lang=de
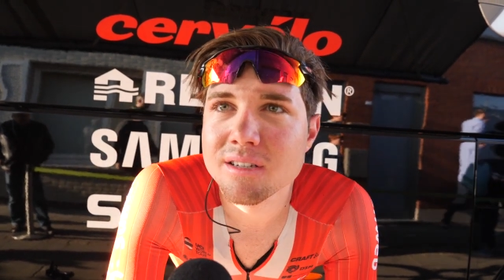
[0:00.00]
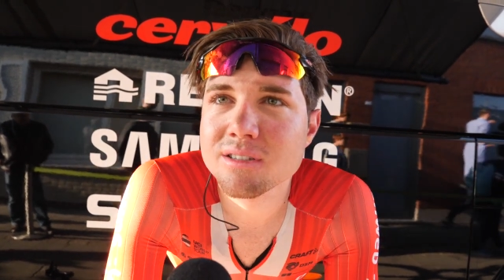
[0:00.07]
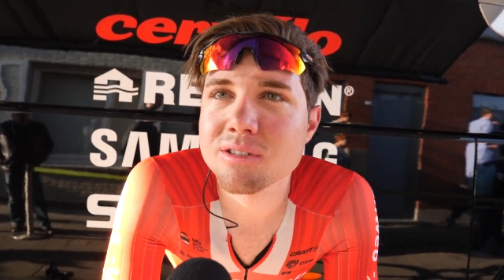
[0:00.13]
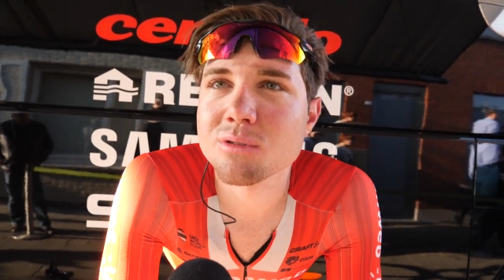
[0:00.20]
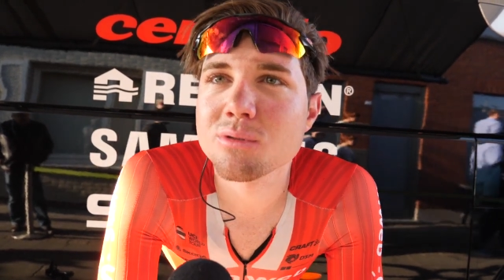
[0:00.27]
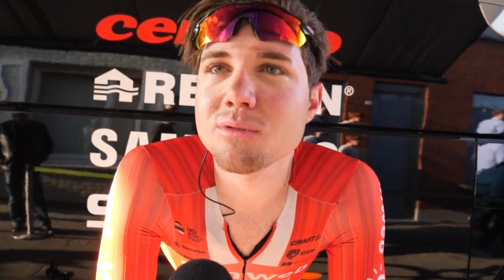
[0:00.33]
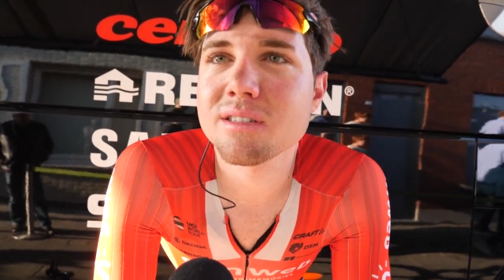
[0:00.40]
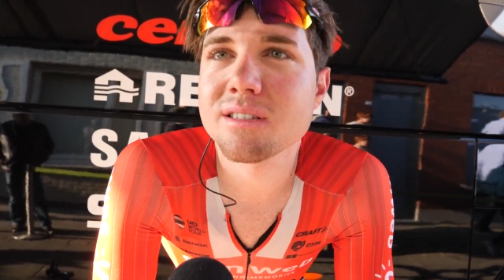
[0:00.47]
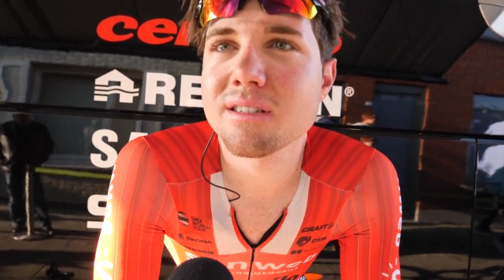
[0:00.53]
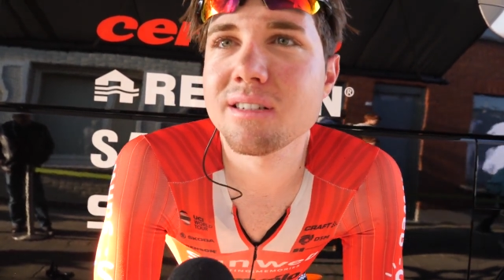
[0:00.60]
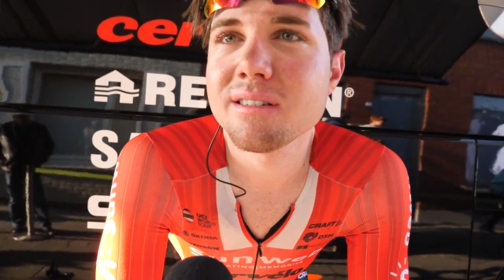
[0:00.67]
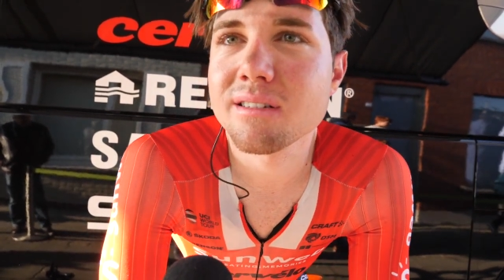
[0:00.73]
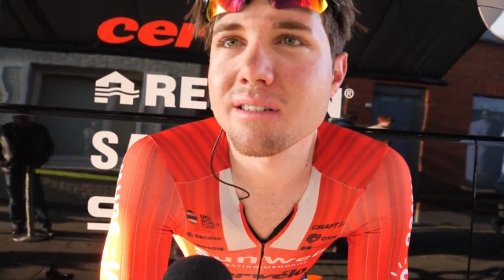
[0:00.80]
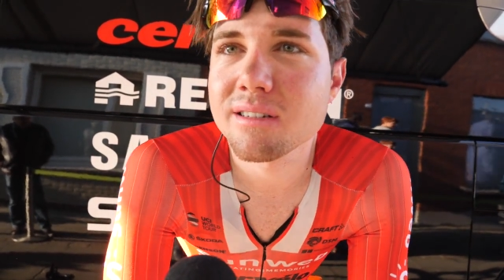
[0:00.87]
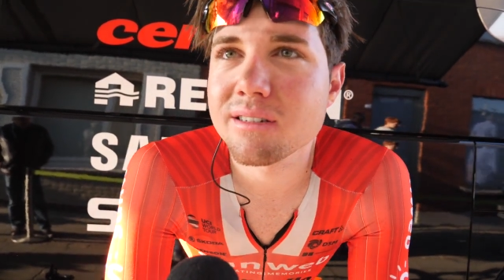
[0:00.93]
so gut es
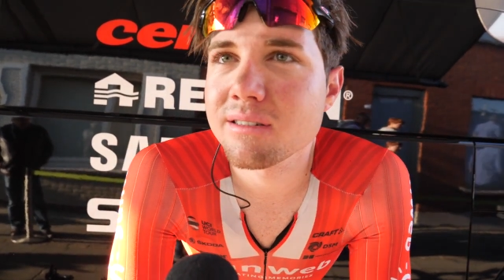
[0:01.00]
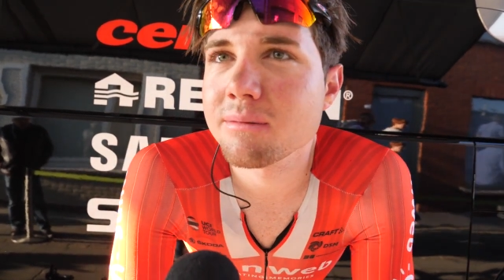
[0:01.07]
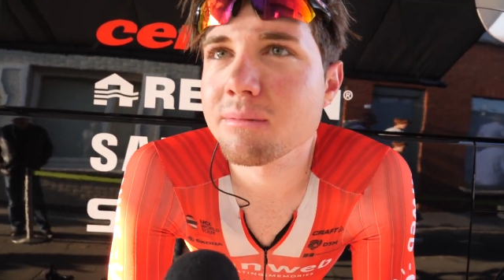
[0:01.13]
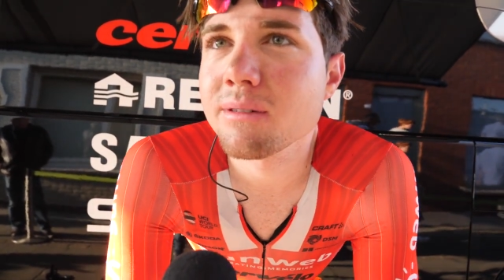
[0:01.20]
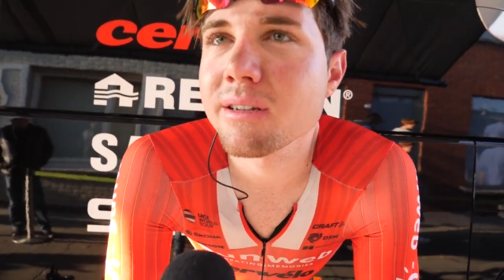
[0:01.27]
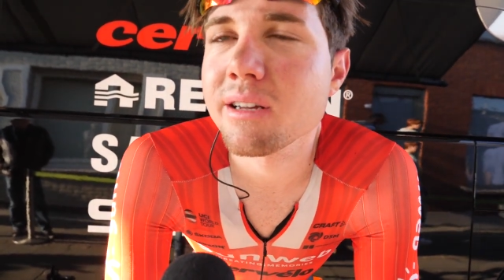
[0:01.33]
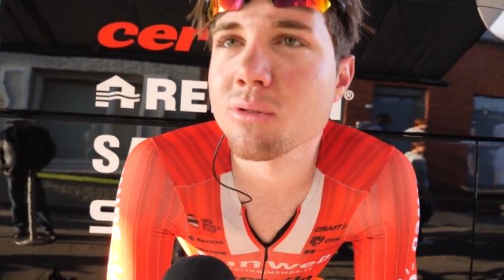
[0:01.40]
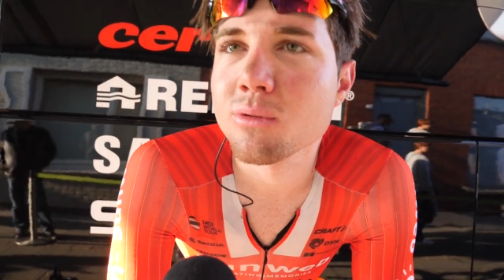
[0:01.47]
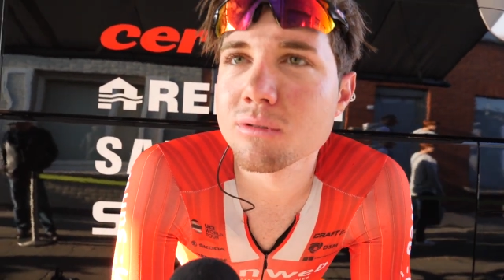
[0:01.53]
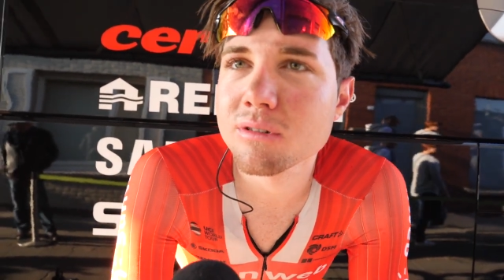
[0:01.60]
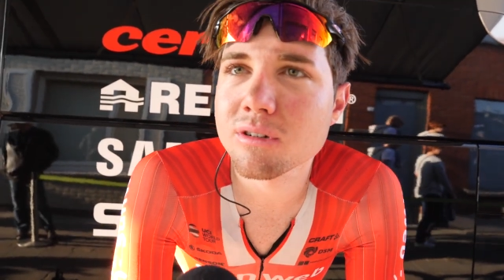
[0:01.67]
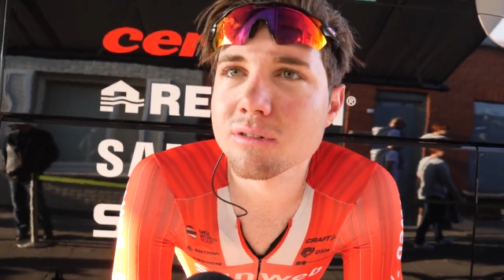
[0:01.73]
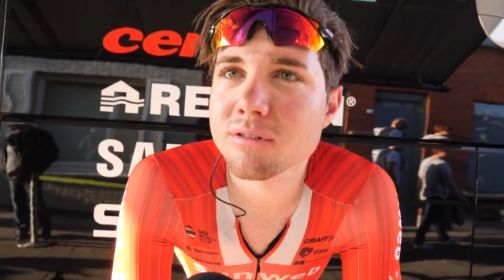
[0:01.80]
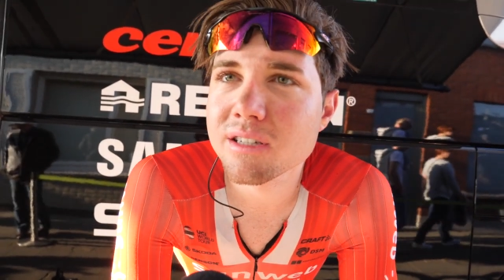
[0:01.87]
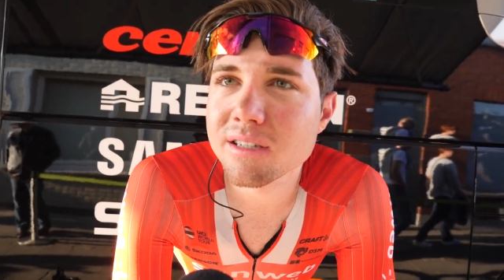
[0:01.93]
ging er,
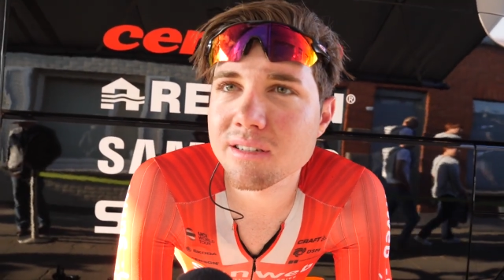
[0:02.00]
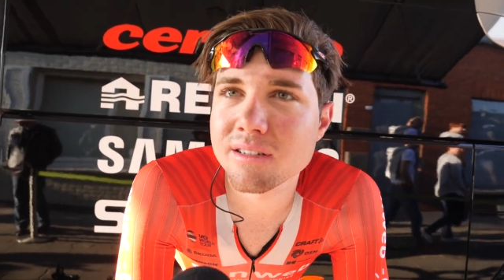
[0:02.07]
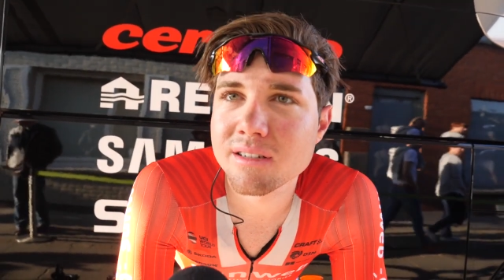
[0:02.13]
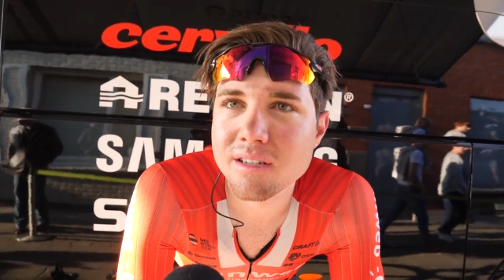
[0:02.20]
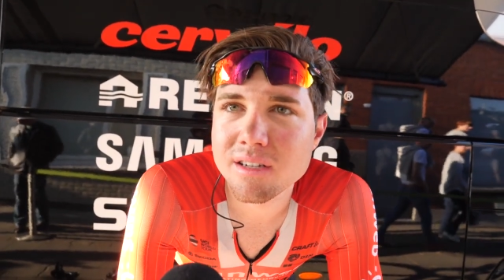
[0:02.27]
erholen konnte.